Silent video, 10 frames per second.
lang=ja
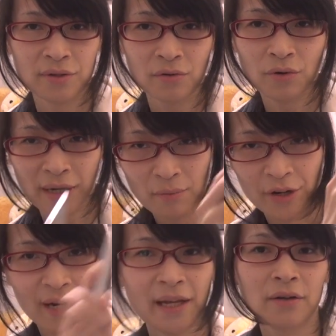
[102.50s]
うこれが
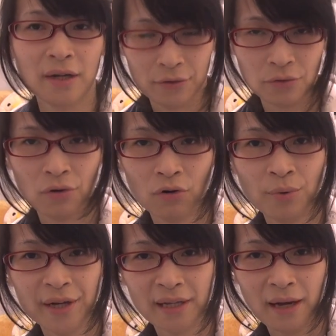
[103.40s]
もういらなくなると
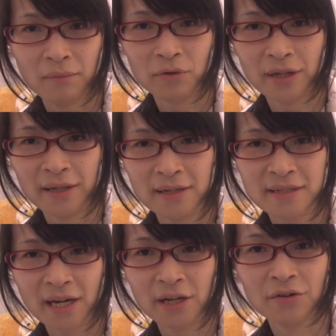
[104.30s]
覚えたボタンで
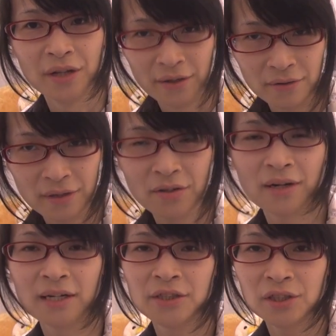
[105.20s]
使えるようになるってい
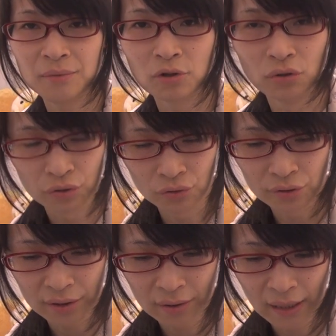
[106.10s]
う学習リモコンをそう
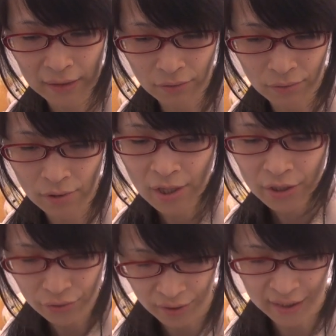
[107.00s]
あの
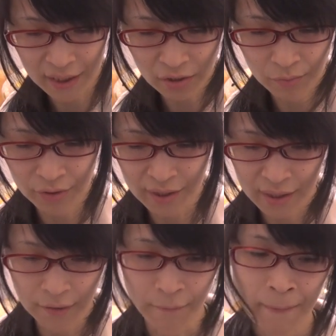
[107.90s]
紹介したと思うんです
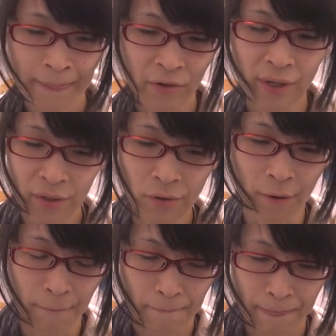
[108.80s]
けどそれ
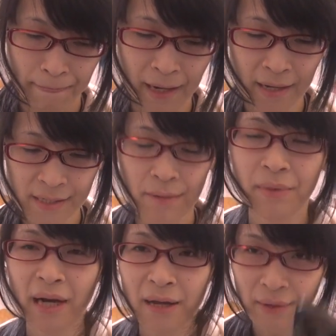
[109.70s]
の完全
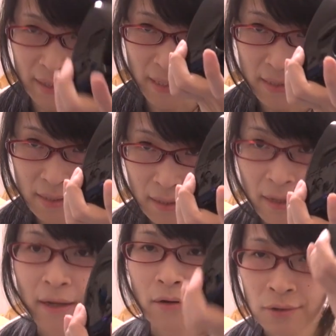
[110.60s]
未来版です。
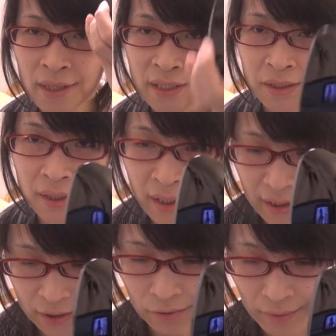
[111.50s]
こいつ
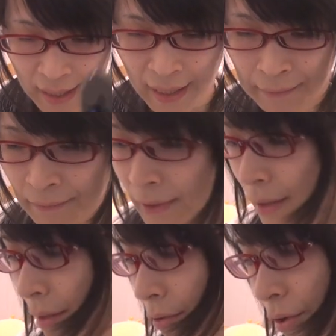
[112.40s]
に要は
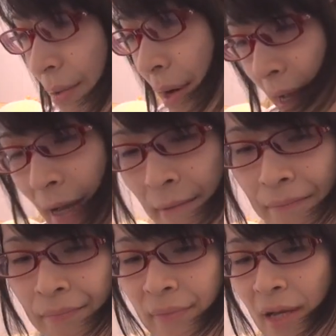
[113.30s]
こう今ね
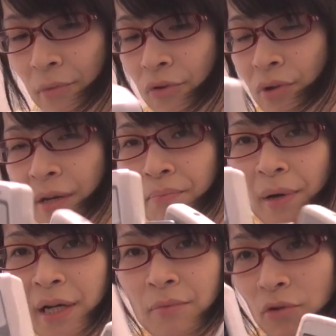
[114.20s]
手元にいっ
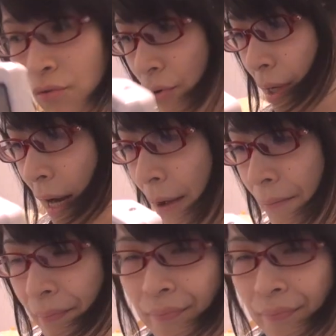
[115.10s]
ぱいリモコンが